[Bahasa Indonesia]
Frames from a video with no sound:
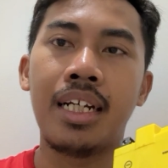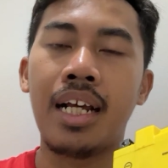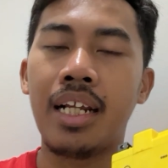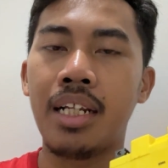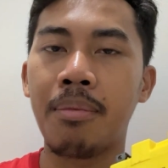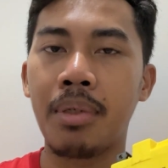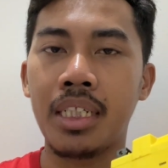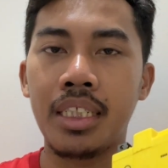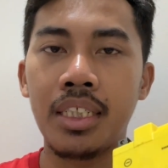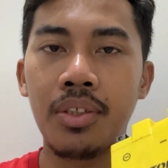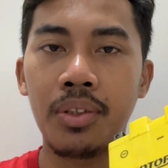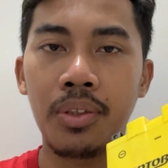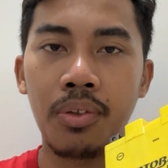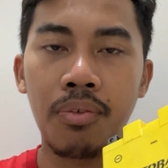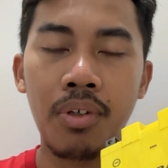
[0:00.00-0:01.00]
nah ini
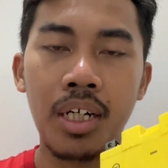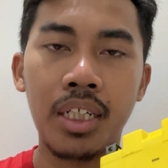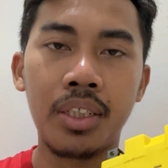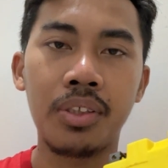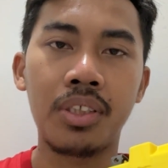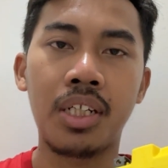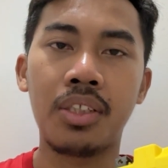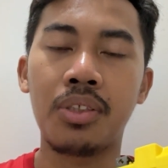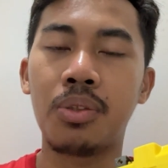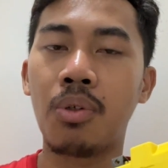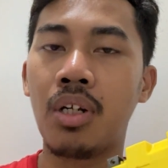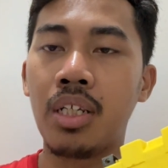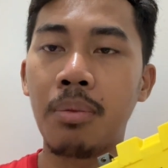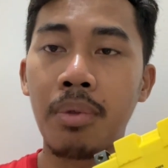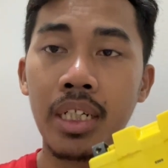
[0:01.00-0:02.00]
pastinya untuk vario
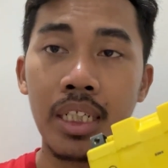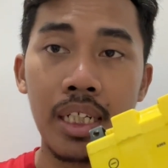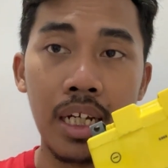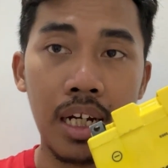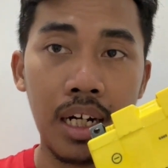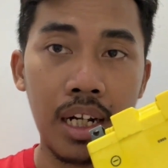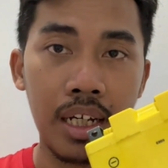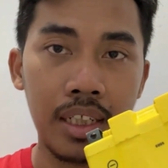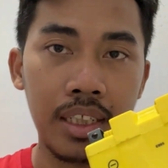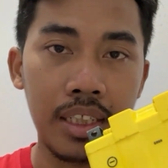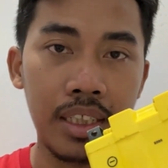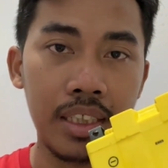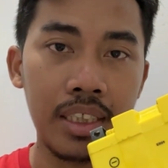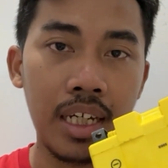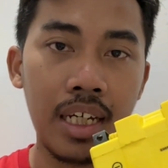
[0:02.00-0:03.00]
125 nih yang
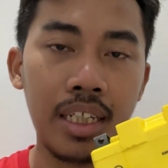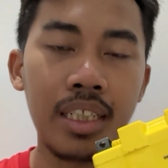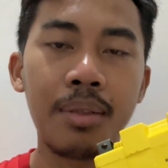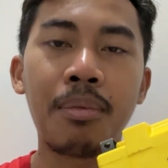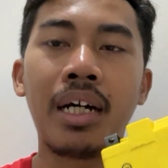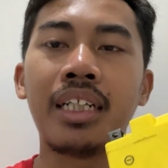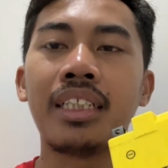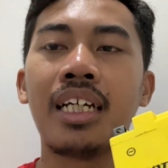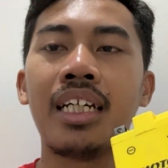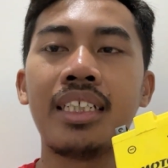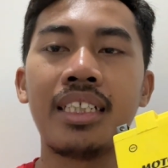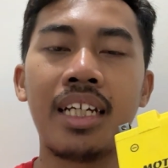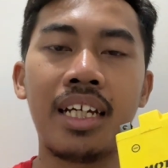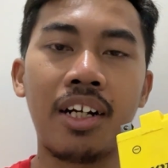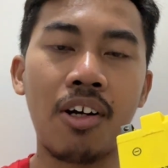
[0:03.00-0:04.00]
lagi cari makanya
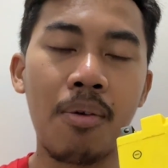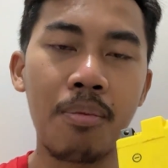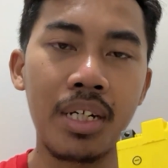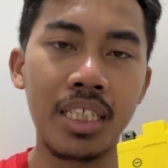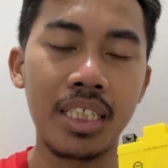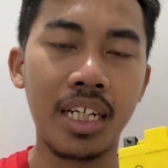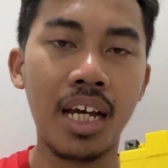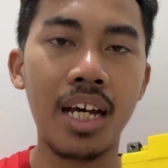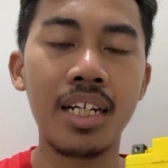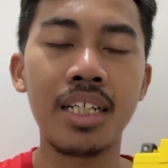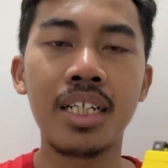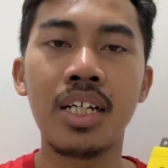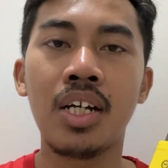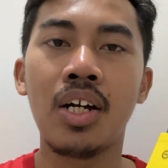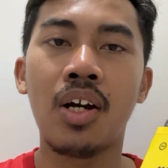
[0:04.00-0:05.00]
saya rekomendasikan
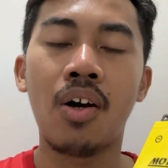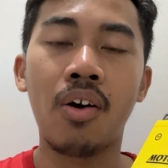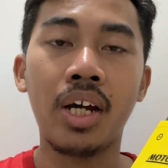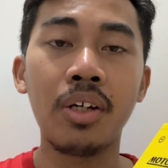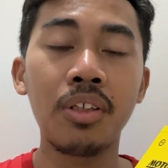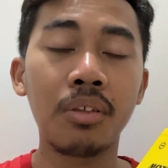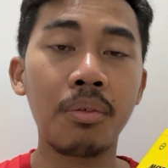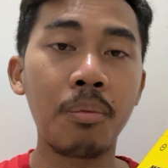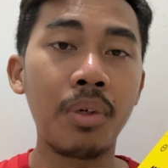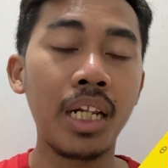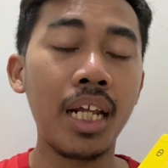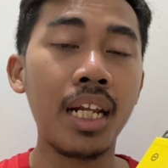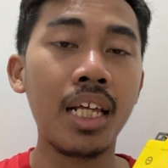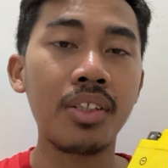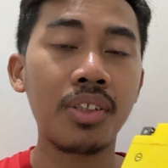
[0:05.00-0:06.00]
oke untuk
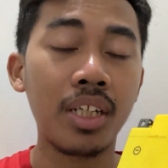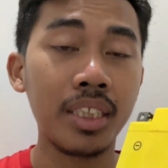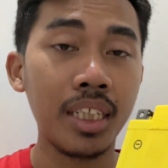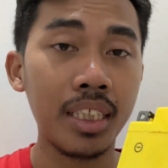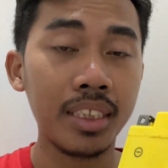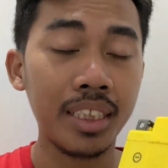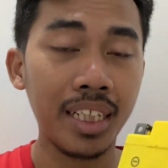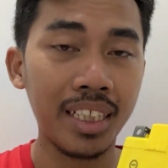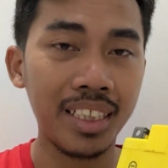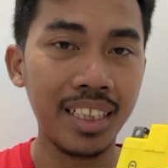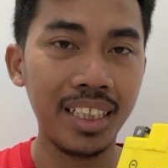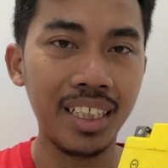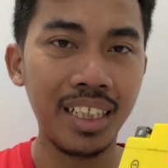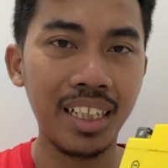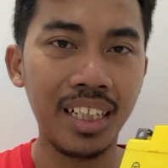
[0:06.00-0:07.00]
pembelian langsung aja cek
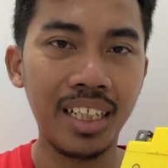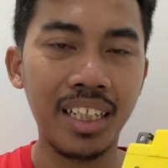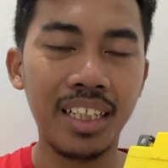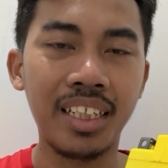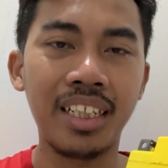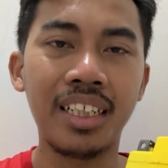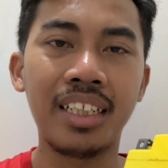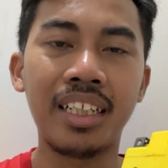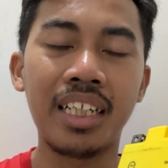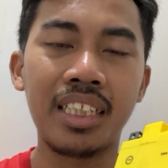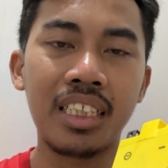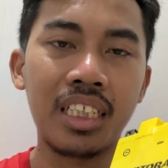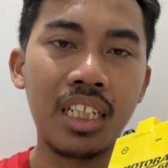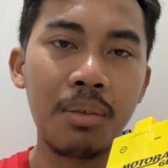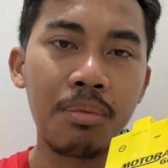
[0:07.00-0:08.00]
di link
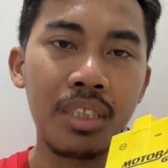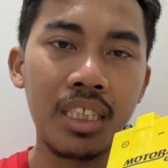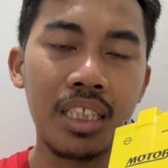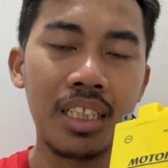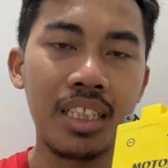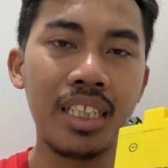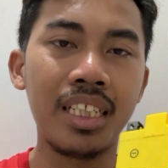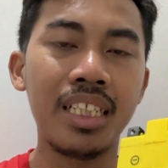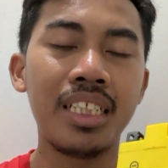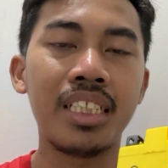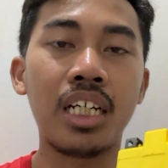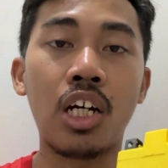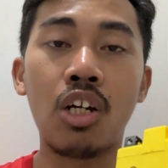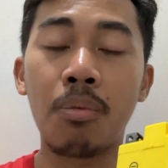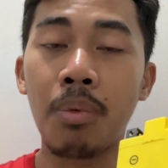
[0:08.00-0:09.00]
deskripsi ini
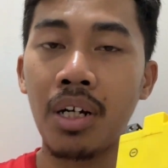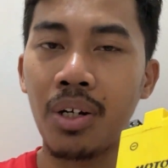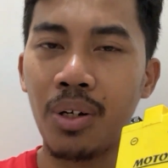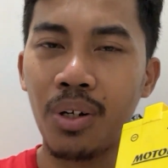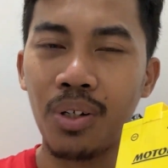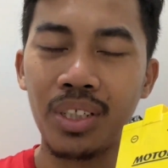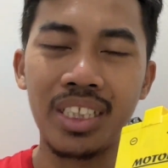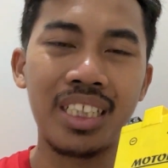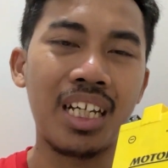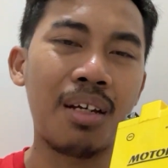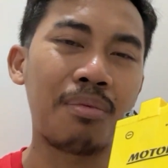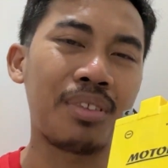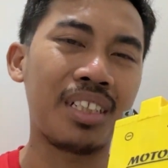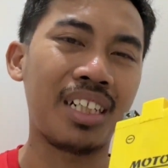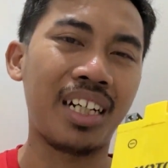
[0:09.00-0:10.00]
jangan lupa dong di
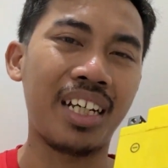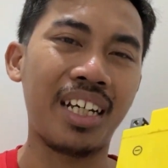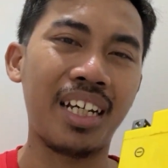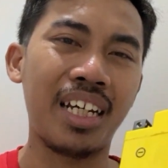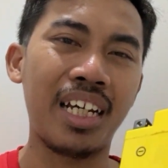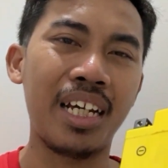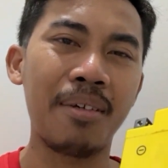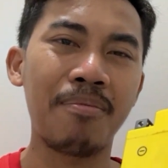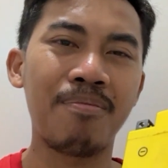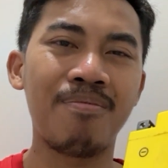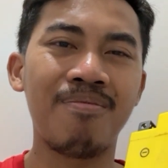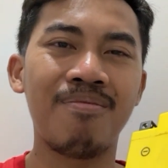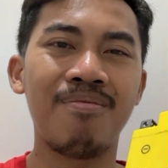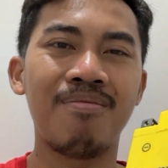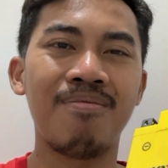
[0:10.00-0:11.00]
subscribe